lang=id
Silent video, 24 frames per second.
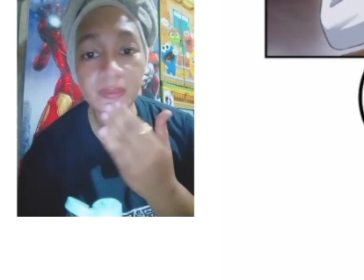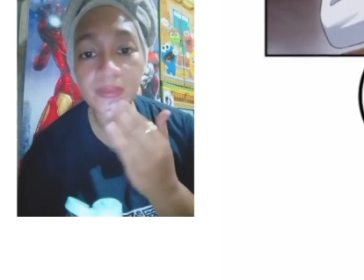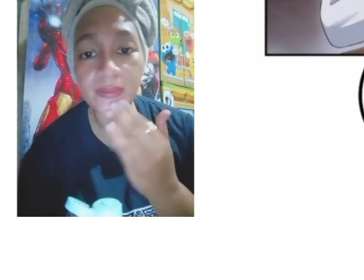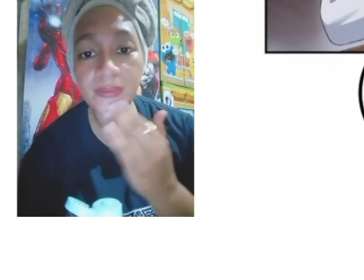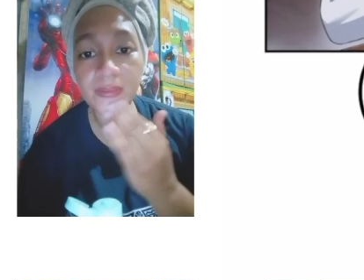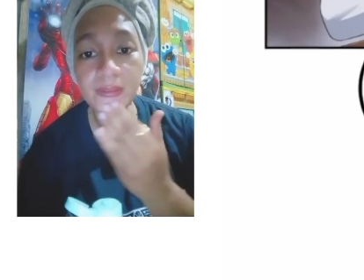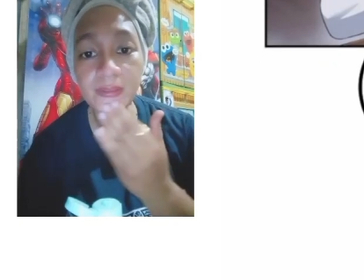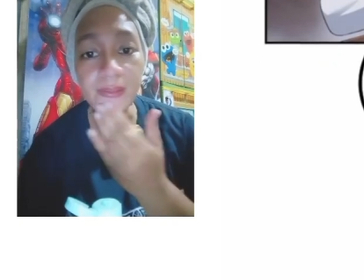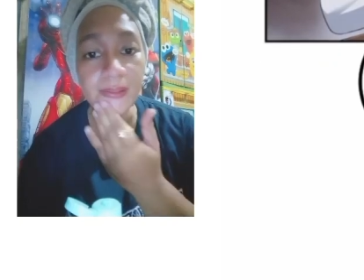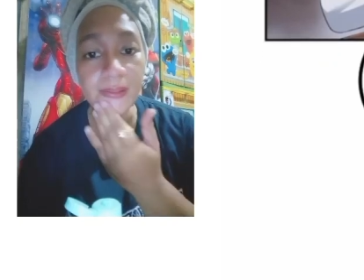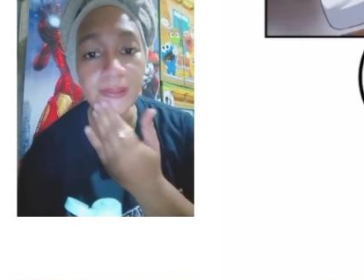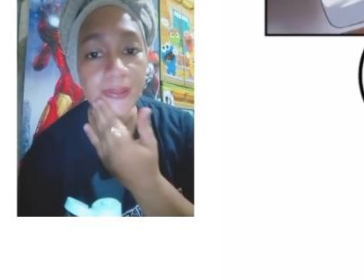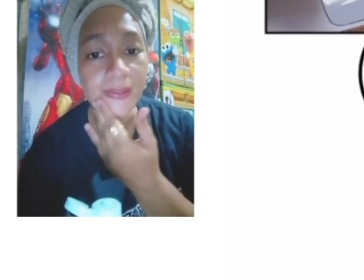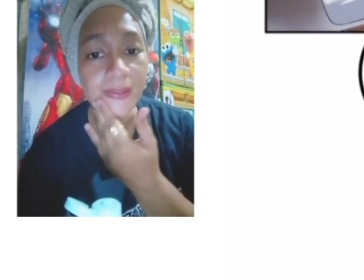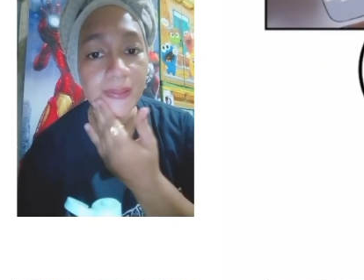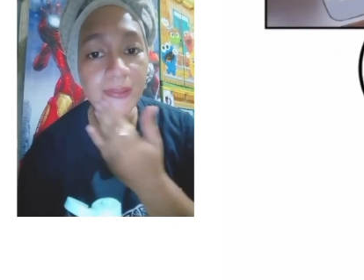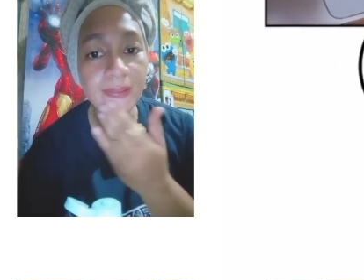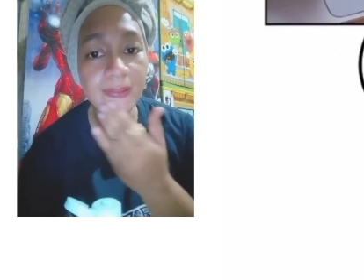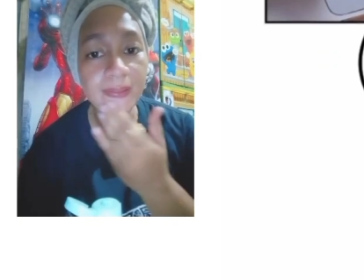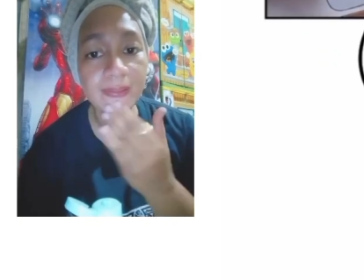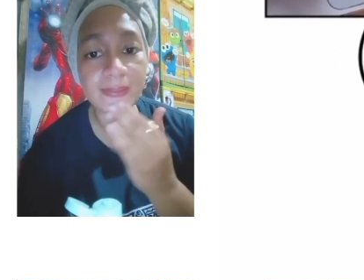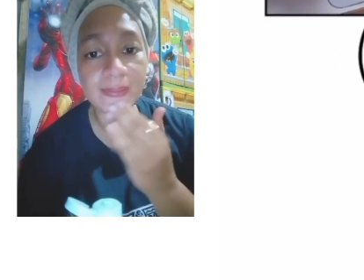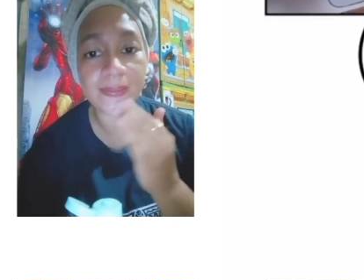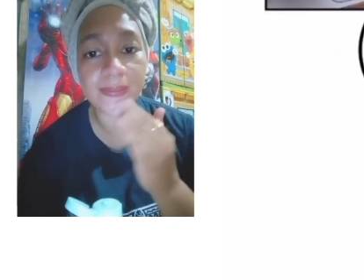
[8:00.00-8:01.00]

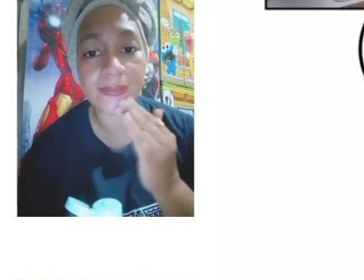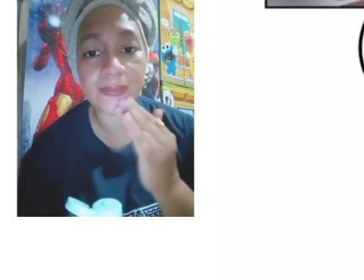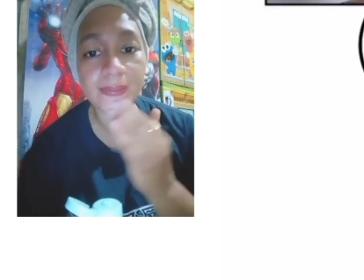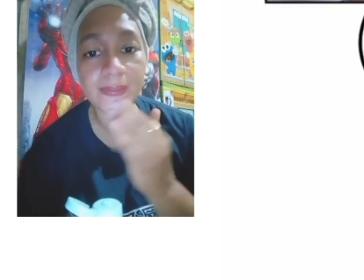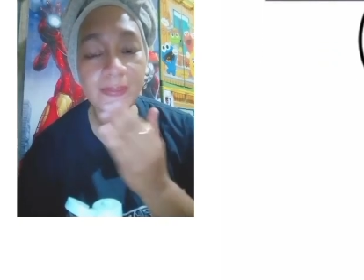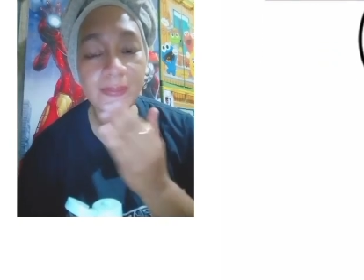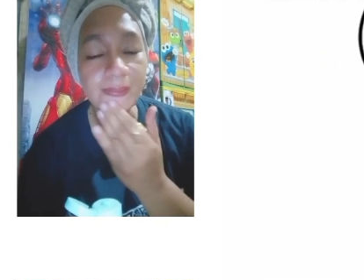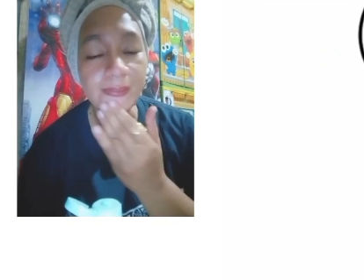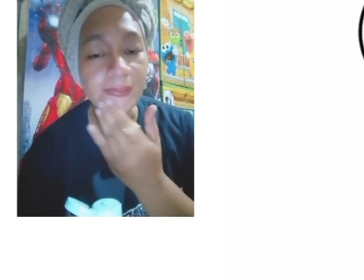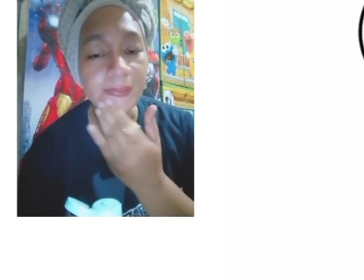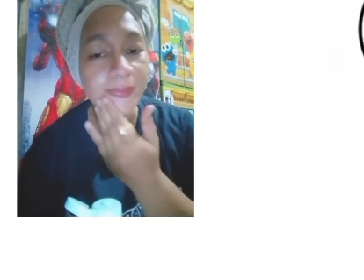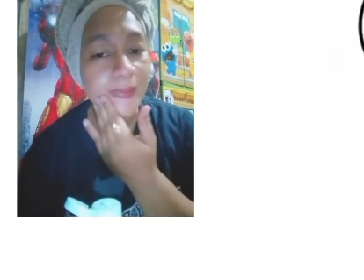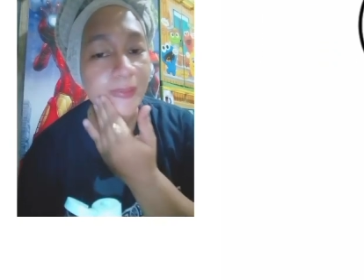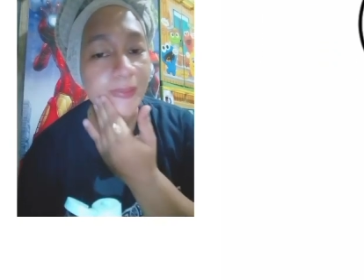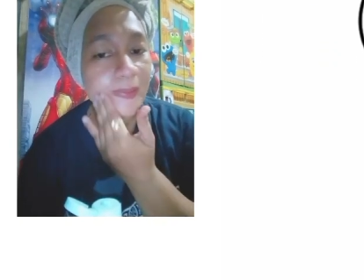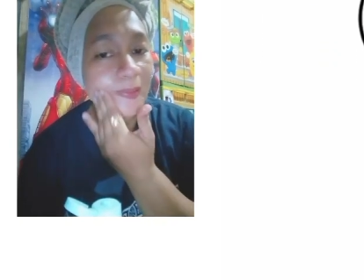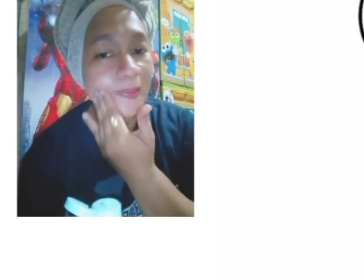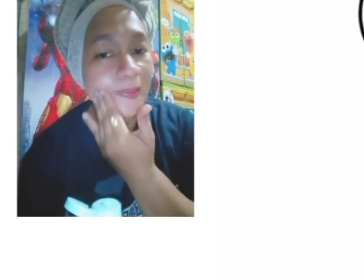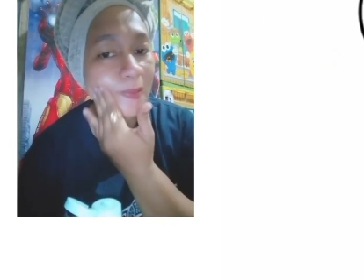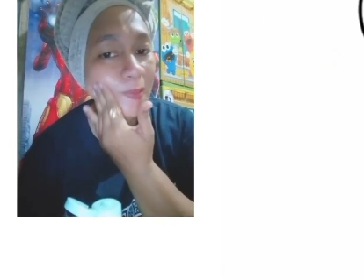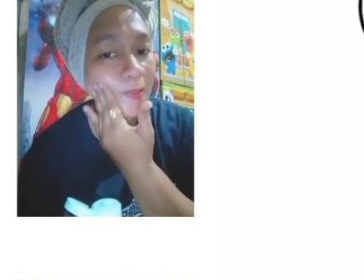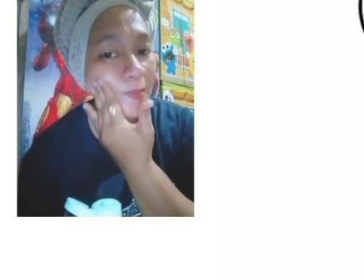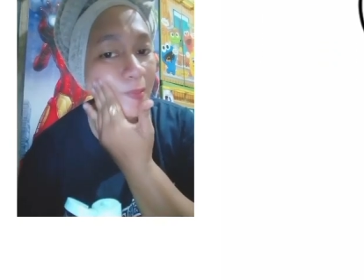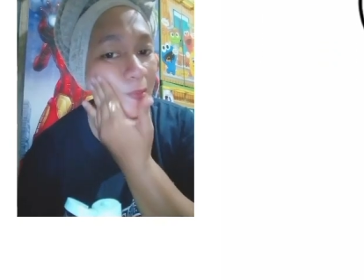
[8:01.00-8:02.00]
Seven yang ketujuh
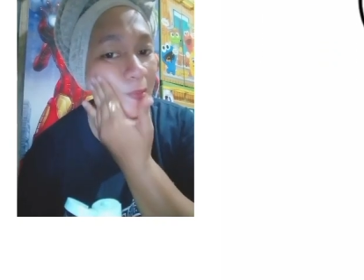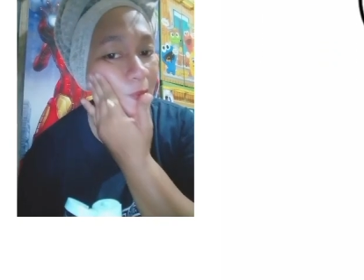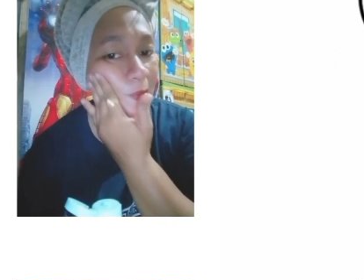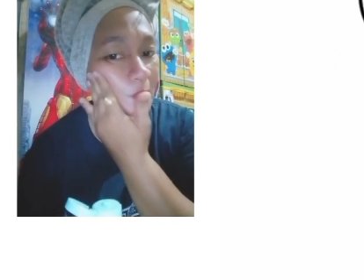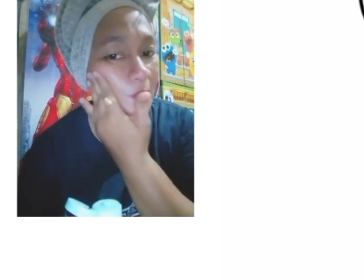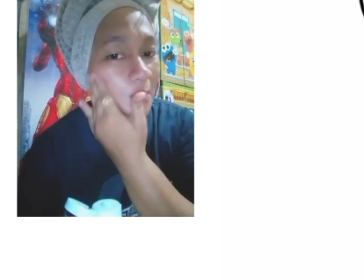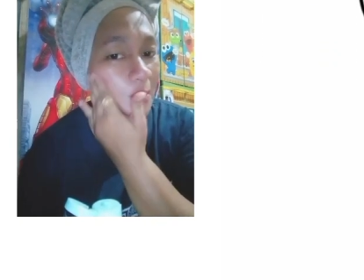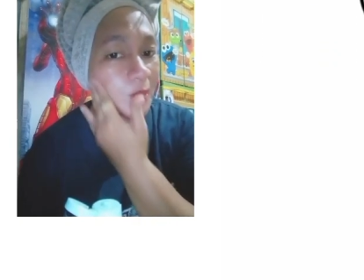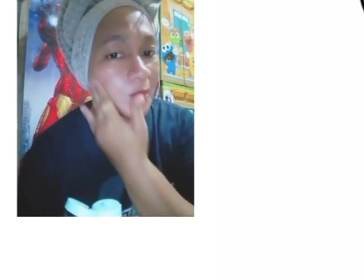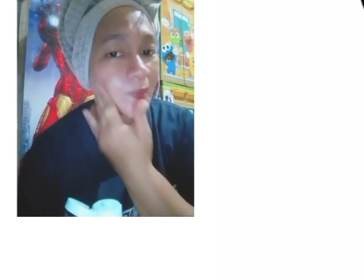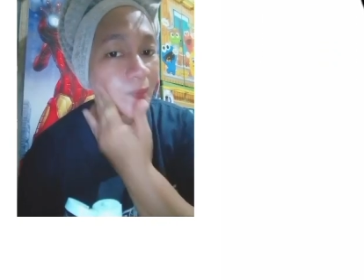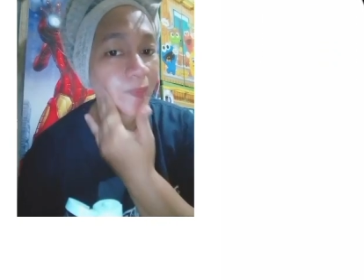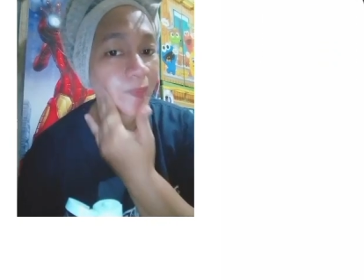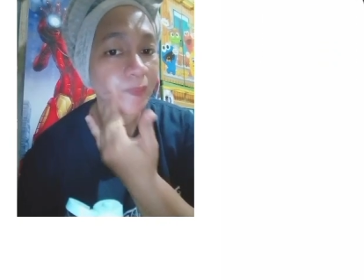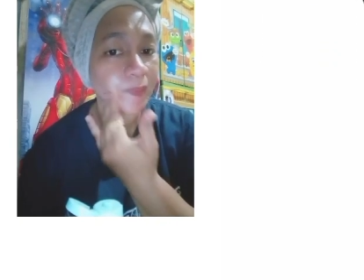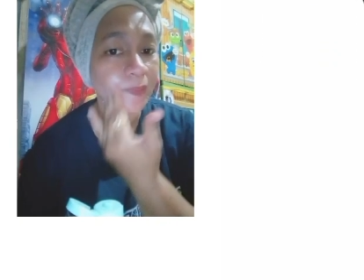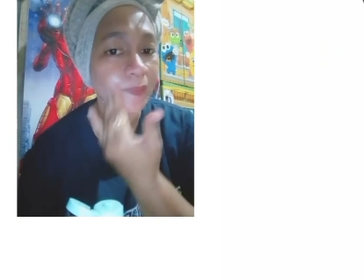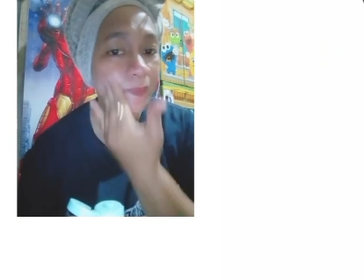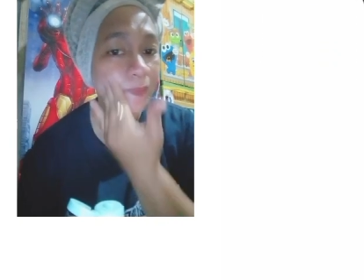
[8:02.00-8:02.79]
Nah,